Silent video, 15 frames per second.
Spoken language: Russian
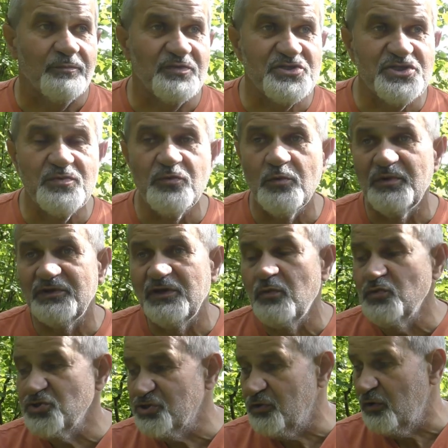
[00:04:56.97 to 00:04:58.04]
Почему?
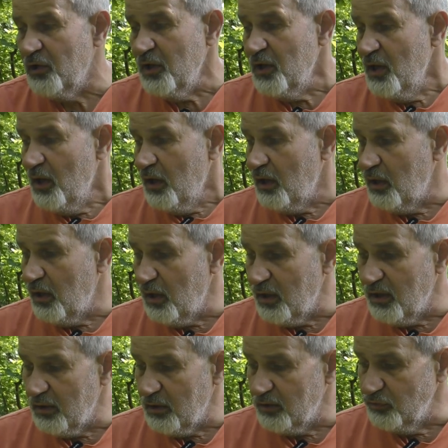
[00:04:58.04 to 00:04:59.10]
Потому что
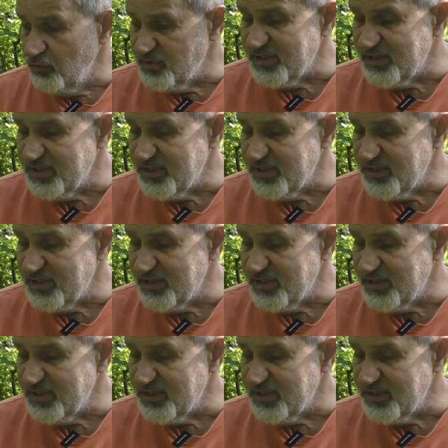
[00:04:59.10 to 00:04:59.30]
э, ну,